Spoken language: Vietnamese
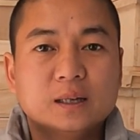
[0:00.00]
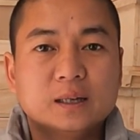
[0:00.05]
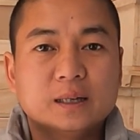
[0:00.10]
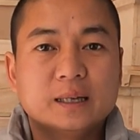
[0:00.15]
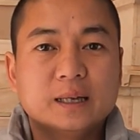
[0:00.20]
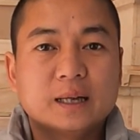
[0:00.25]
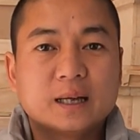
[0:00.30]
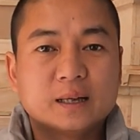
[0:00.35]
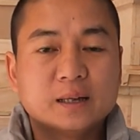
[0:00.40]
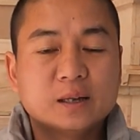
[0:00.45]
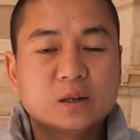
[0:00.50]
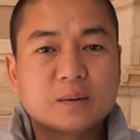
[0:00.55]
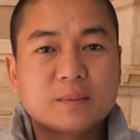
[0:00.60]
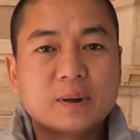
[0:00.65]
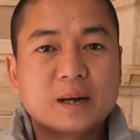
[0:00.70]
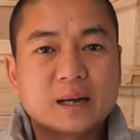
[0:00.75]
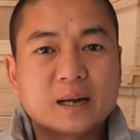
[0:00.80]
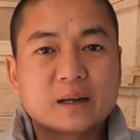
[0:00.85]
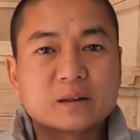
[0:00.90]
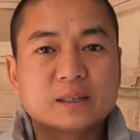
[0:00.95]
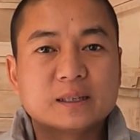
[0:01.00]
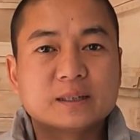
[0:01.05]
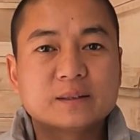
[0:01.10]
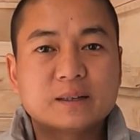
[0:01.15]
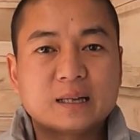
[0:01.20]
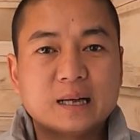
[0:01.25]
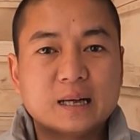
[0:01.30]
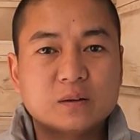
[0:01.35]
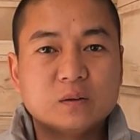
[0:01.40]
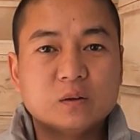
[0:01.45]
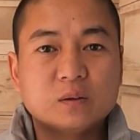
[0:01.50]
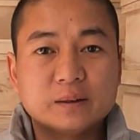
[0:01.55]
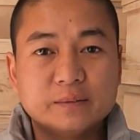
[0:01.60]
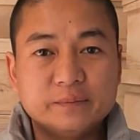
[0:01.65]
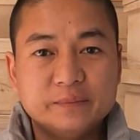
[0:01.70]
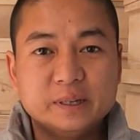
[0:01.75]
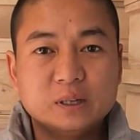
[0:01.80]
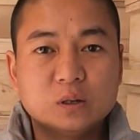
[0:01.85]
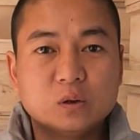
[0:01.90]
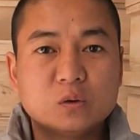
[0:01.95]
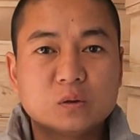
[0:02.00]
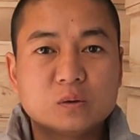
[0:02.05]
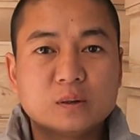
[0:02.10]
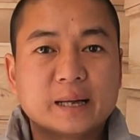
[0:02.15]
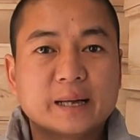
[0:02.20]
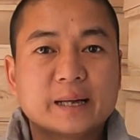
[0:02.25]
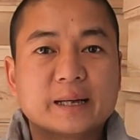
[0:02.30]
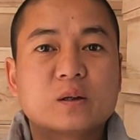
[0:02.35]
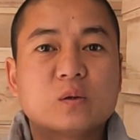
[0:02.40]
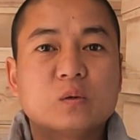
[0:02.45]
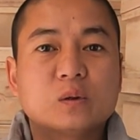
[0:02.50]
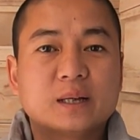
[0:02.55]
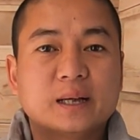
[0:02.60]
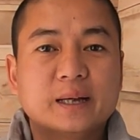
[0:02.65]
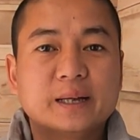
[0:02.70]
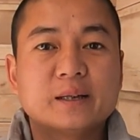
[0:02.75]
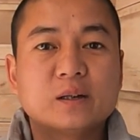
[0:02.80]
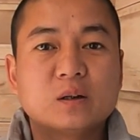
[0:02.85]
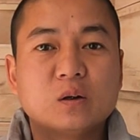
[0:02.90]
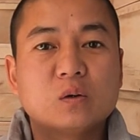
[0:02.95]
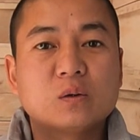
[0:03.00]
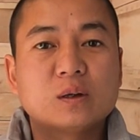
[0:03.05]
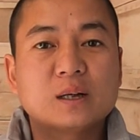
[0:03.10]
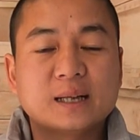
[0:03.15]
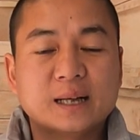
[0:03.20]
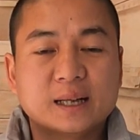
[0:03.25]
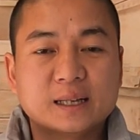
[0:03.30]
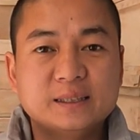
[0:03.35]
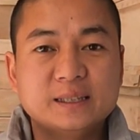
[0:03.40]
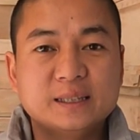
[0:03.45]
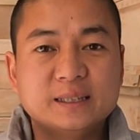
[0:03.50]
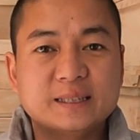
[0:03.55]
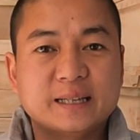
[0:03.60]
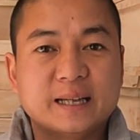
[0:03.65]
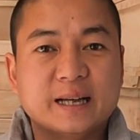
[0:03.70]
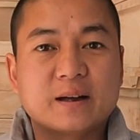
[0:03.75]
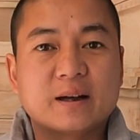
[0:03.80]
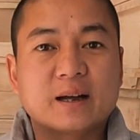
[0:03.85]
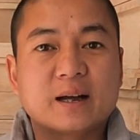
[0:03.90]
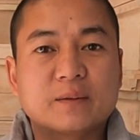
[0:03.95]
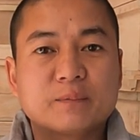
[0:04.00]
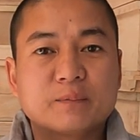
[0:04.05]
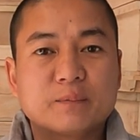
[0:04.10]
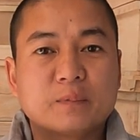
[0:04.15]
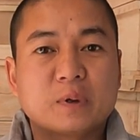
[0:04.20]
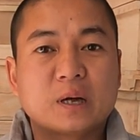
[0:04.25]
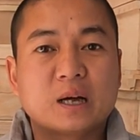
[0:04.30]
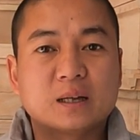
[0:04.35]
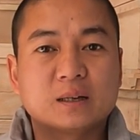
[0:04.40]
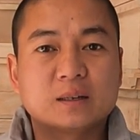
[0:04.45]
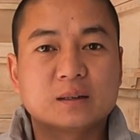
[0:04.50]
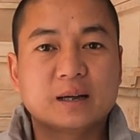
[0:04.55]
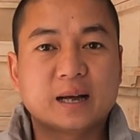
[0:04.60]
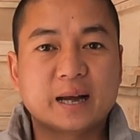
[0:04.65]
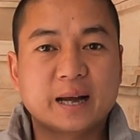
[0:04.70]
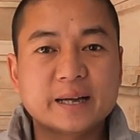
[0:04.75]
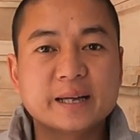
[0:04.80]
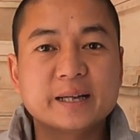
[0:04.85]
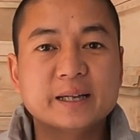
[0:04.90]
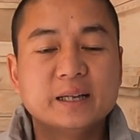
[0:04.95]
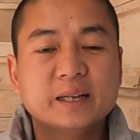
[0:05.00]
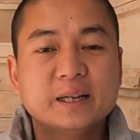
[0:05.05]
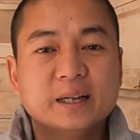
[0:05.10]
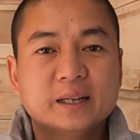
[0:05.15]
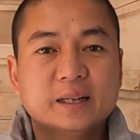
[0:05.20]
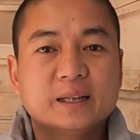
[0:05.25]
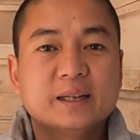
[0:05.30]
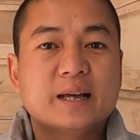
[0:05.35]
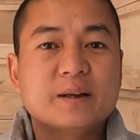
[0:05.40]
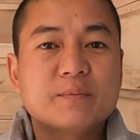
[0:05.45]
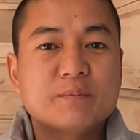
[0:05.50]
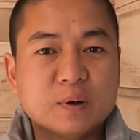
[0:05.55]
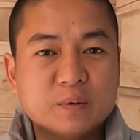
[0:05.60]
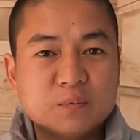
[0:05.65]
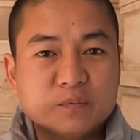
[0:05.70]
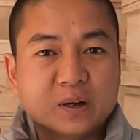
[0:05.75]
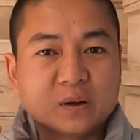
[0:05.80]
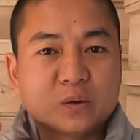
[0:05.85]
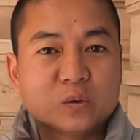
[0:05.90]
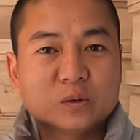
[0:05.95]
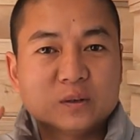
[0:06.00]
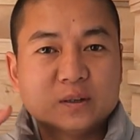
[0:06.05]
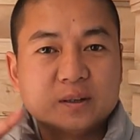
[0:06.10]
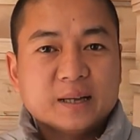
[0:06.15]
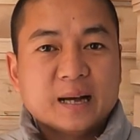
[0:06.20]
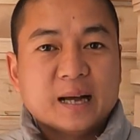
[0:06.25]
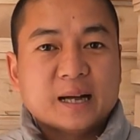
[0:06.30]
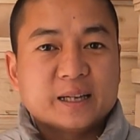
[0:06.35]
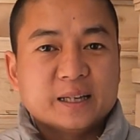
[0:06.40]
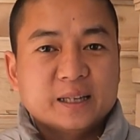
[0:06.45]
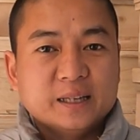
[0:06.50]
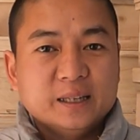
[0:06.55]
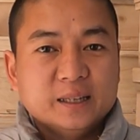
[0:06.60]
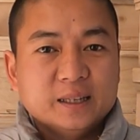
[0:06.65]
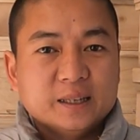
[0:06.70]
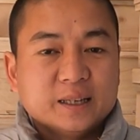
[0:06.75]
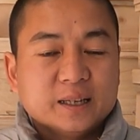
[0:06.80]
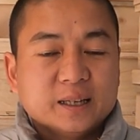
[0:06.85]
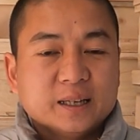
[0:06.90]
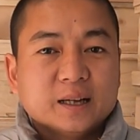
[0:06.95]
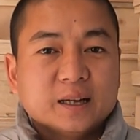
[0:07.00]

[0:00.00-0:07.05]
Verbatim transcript: Thì uh, nếu các bác nào thấy các cái video này của thầy Ngô Đắc Thắng chia sẻ mà hay thì hãy bấm vào nút đăng ký